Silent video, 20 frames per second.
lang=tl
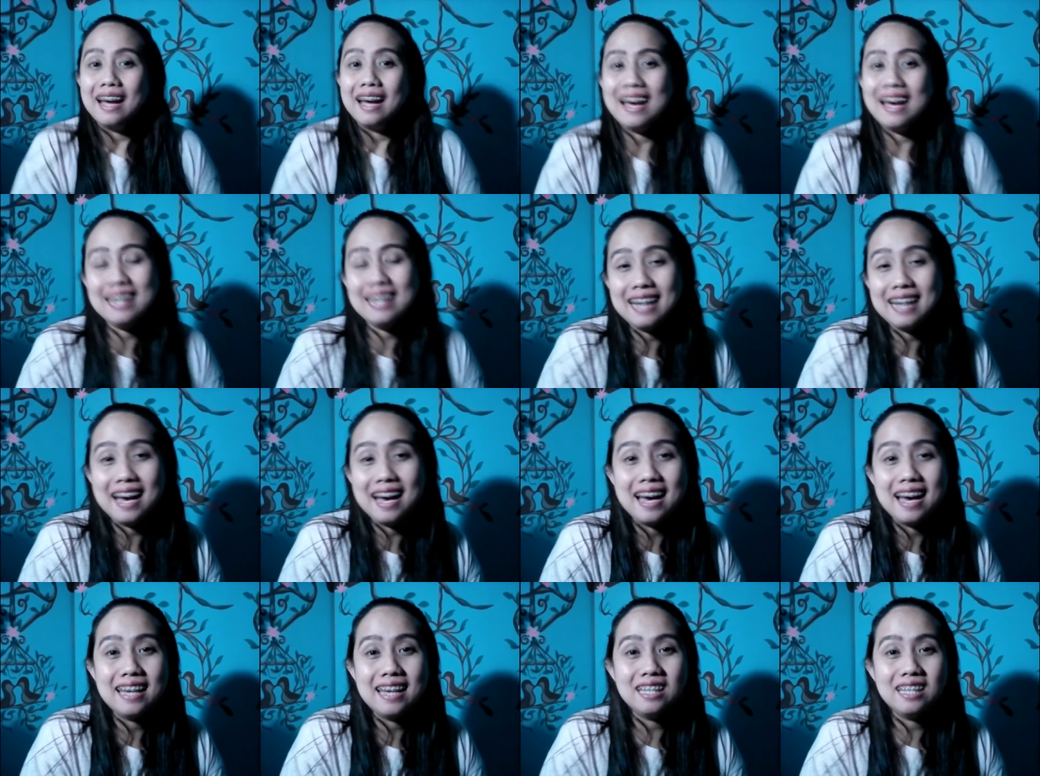Hi
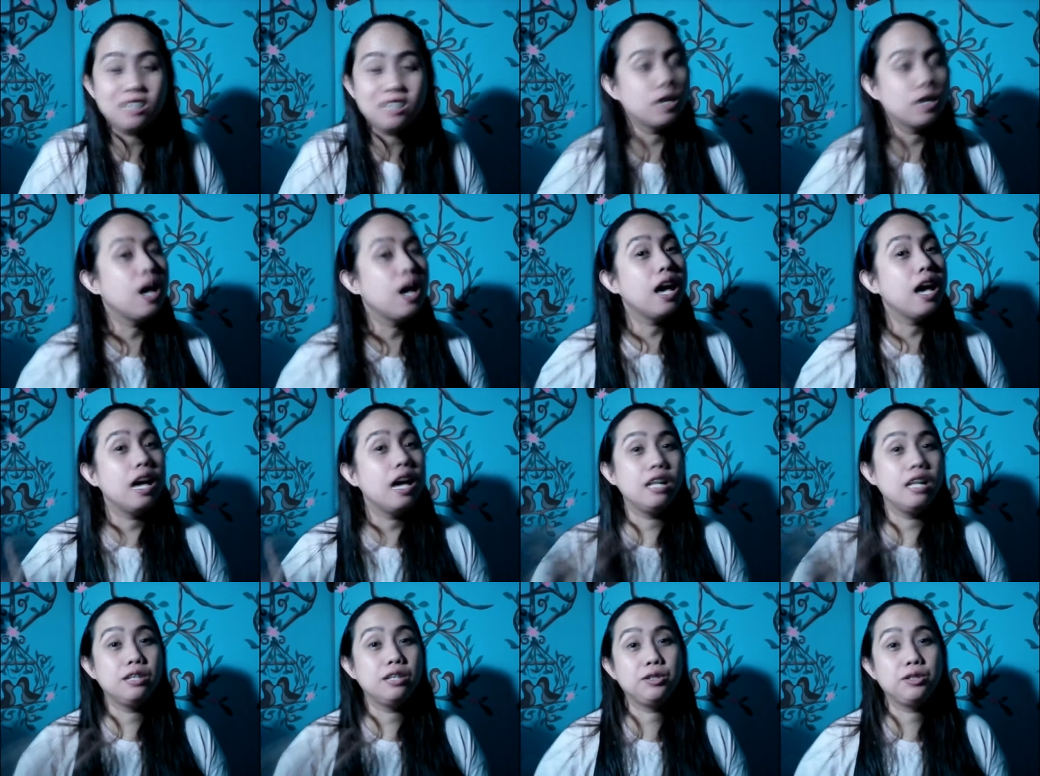guys!
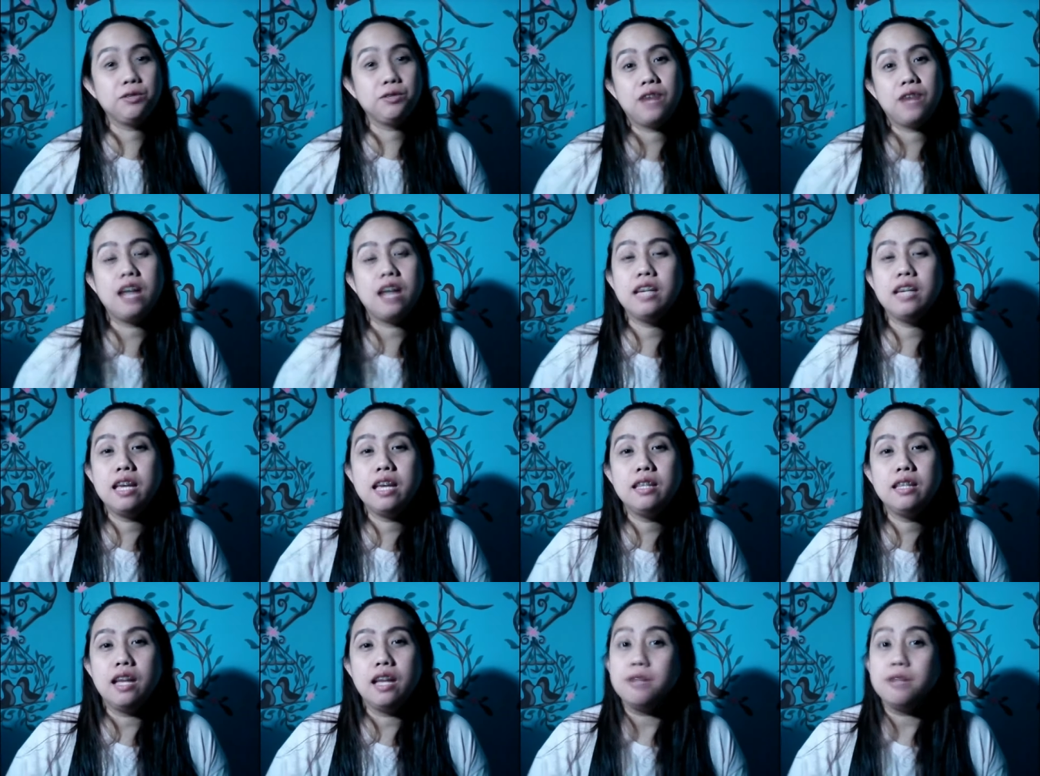Hello Churva
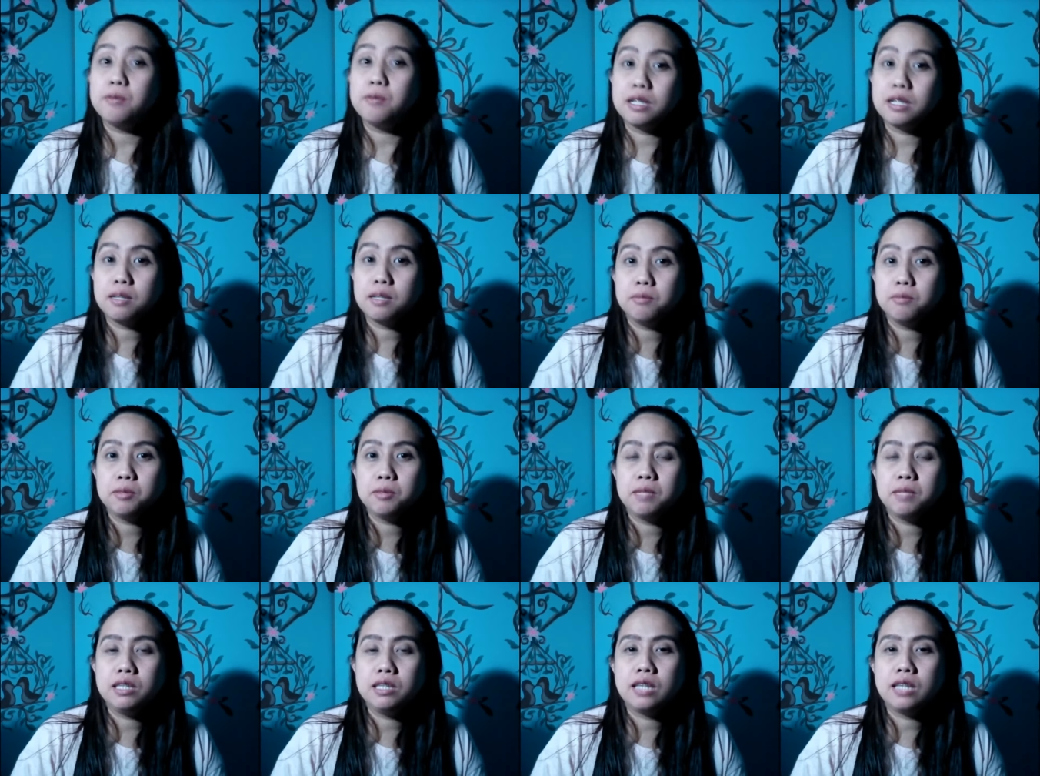again and welcome to
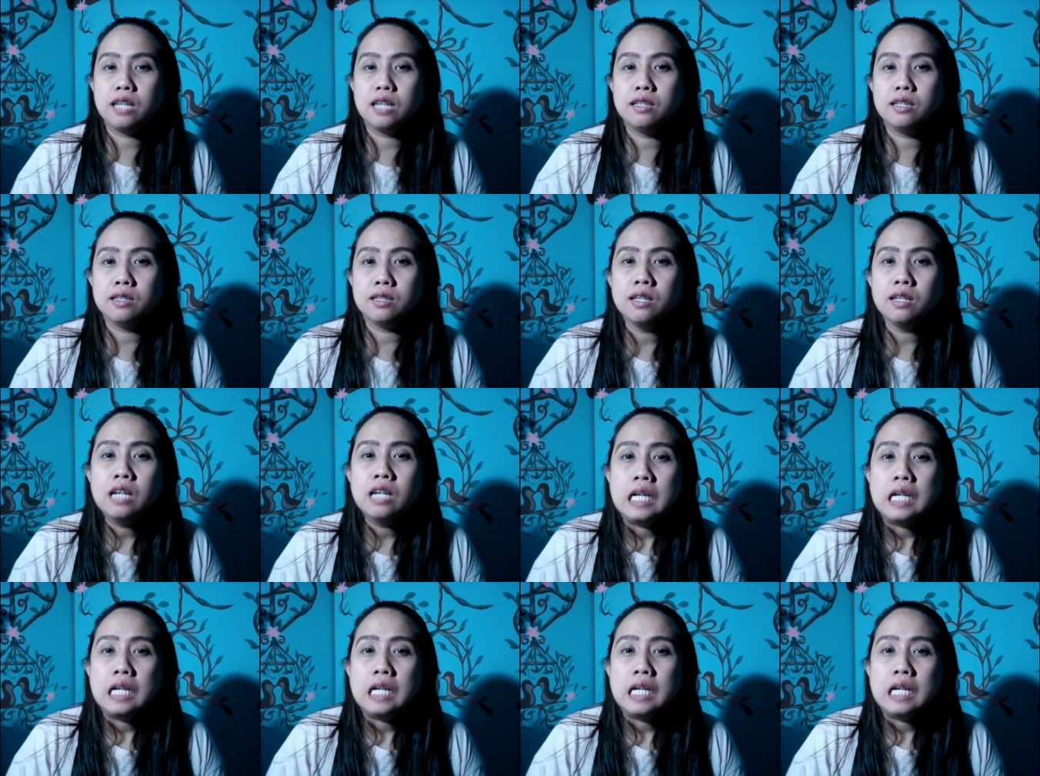my channel.